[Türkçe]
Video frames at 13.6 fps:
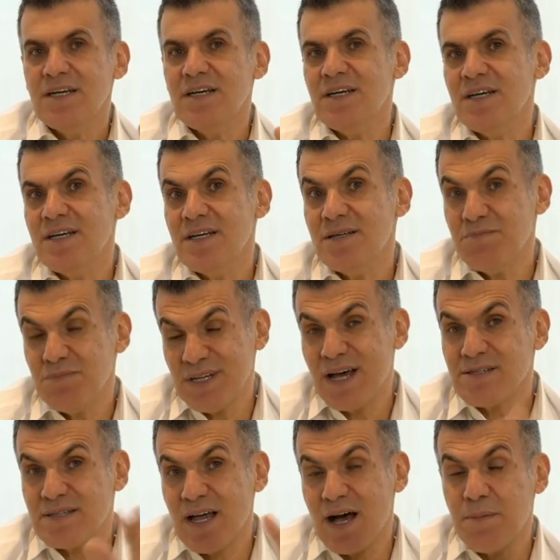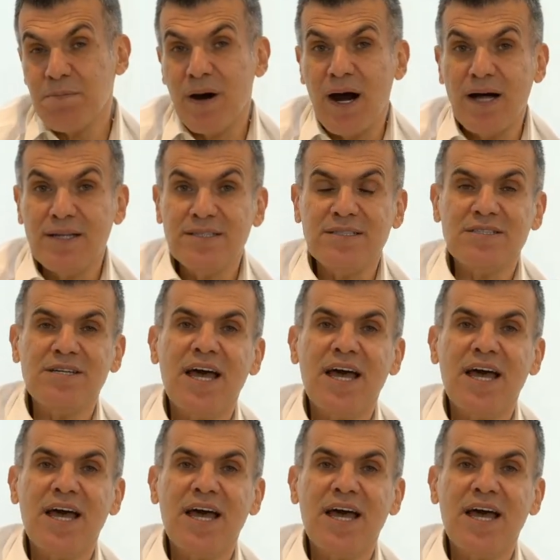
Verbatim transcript: E, biraz daha pahalıdır.